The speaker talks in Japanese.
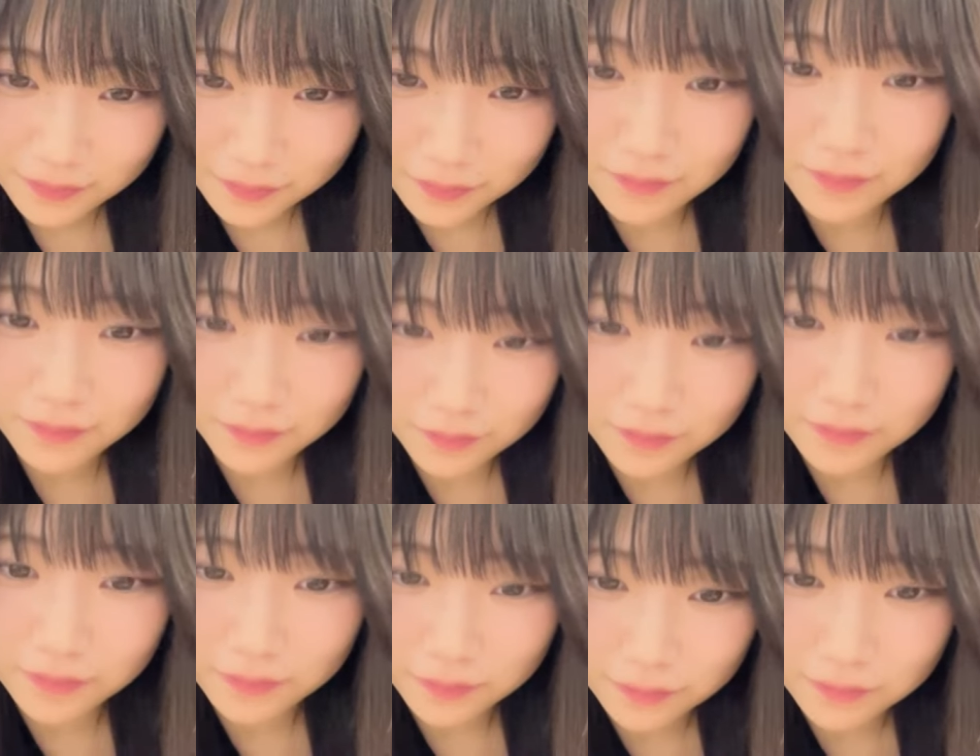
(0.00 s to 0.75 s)
のうんうんう
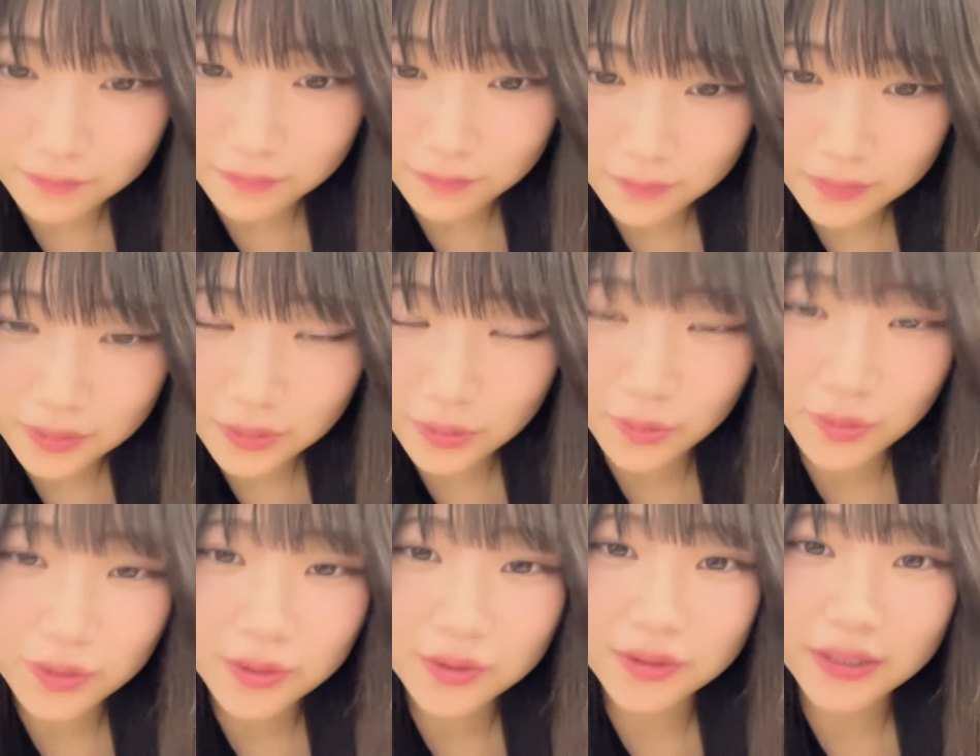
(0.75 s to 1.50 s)
ん
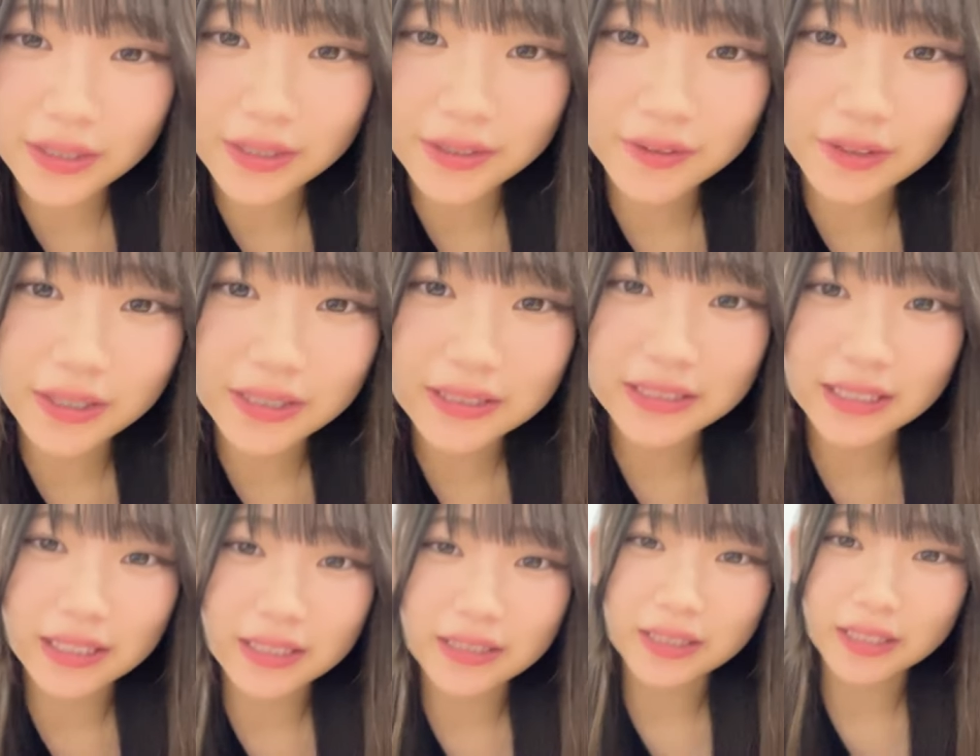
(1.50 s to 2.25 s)
コールはゆあ
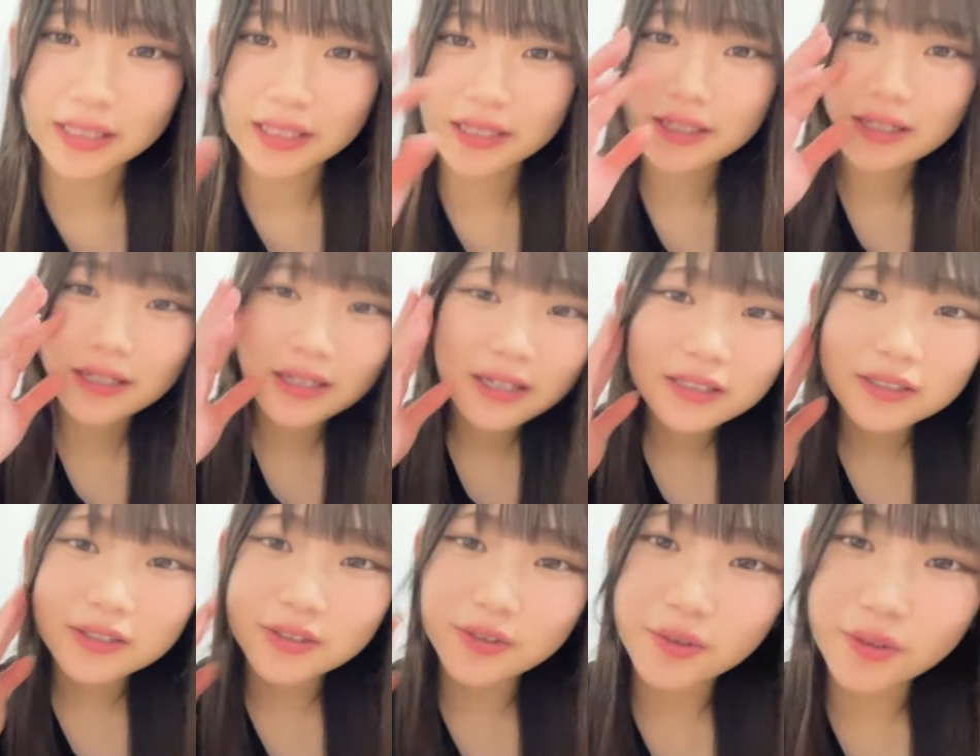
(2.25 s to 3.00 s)
ちゃんで
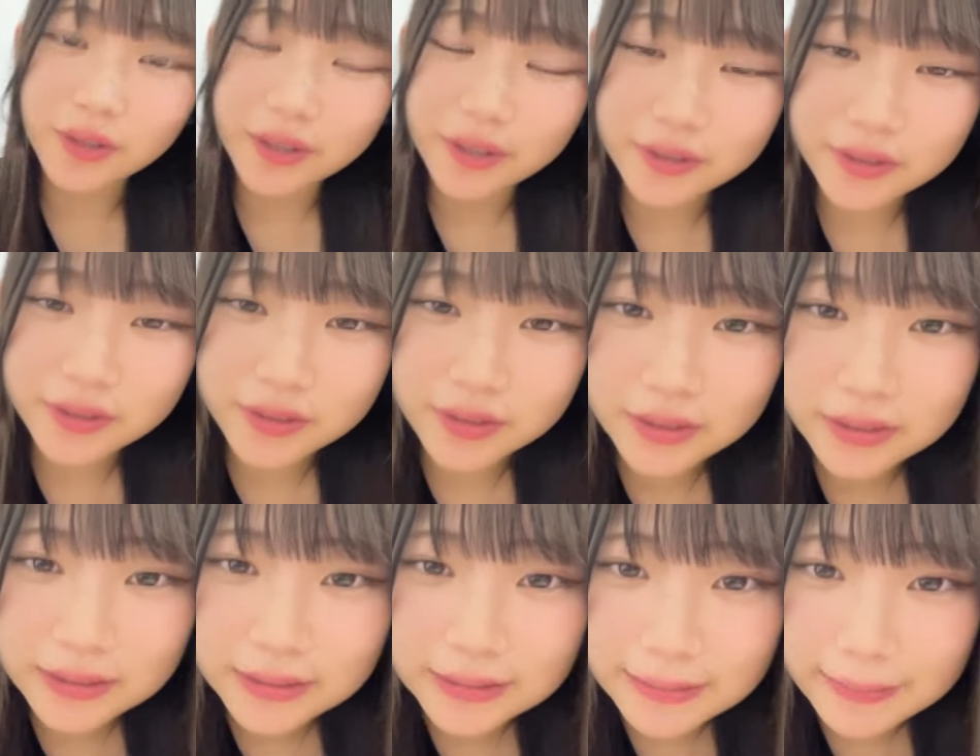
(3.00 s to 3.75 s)
揃え
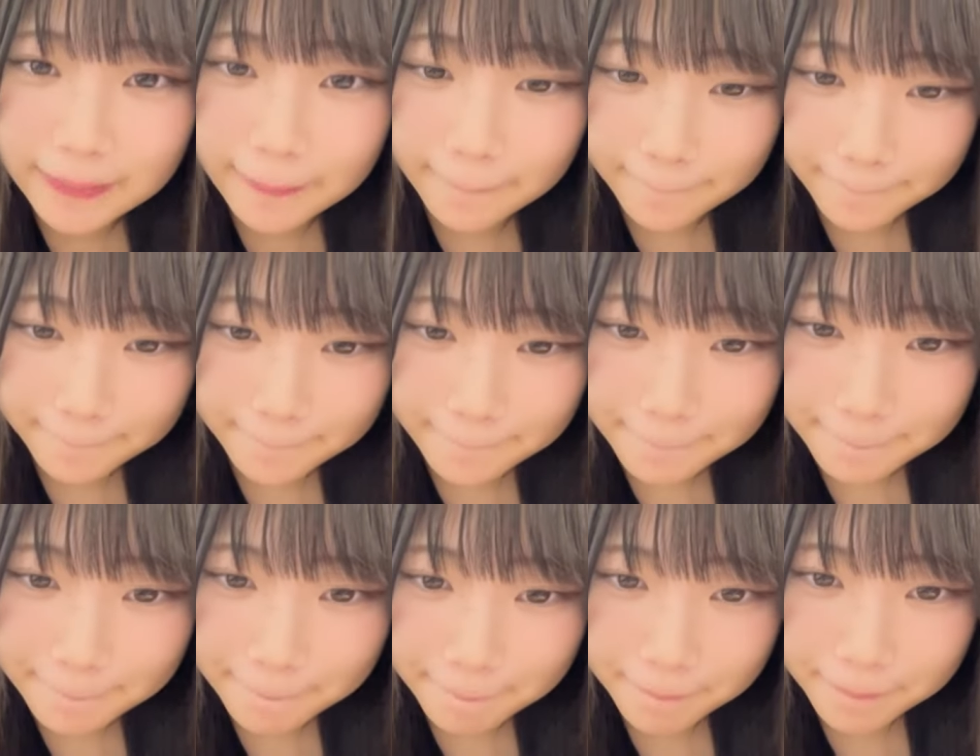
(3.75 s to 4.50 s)
る
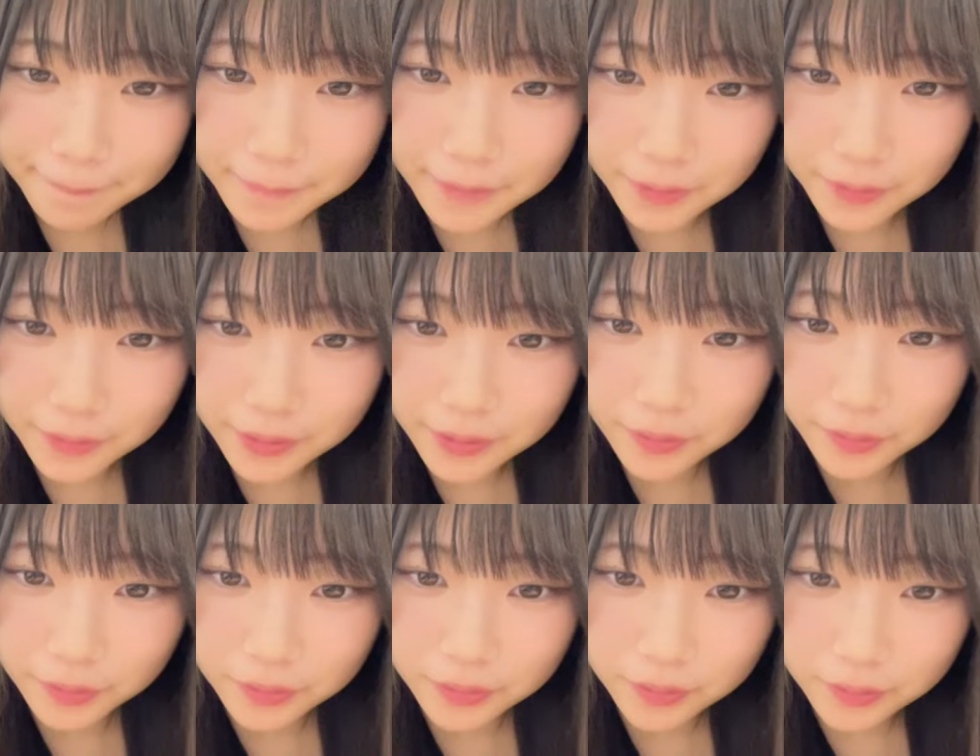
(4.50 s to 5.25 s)
それを
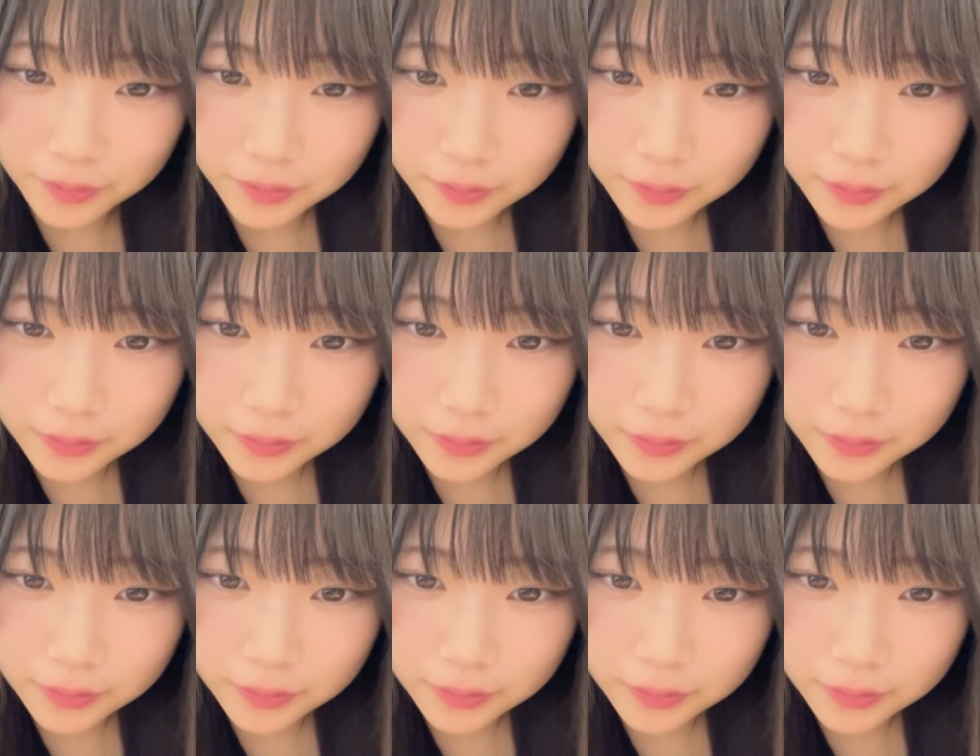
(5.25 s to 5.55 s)
言おうと